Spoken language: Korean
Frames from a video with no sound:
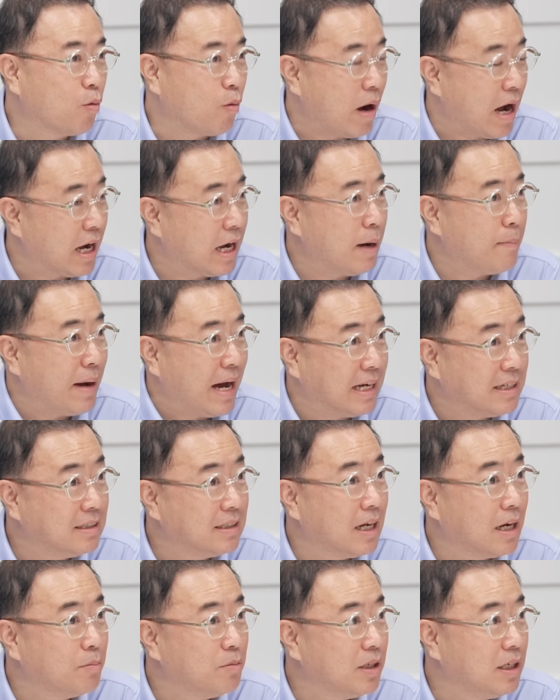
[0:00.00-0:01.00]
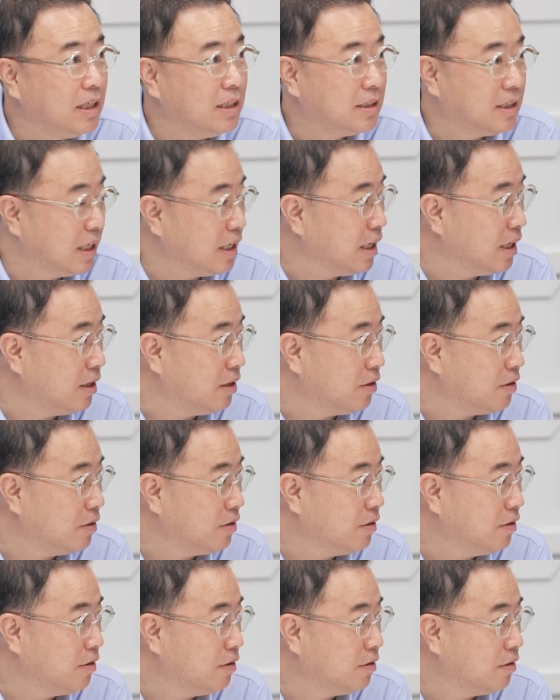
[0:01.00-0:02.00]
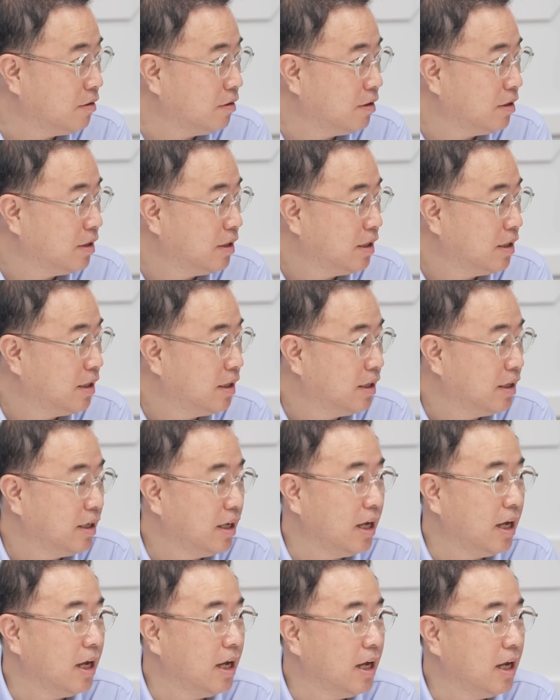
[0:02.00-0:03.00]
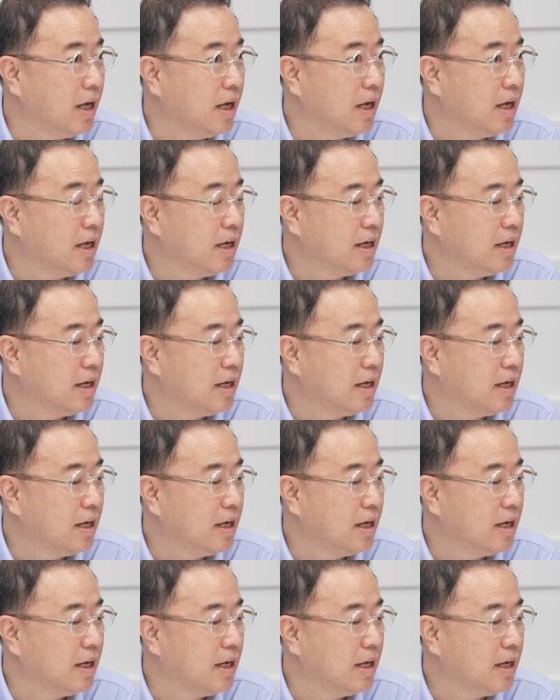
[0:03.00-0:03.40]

과가 많은 사람들이 있잖아요. 아니, 이게, 이게 얼마나 문제가 예, 냐면요 예.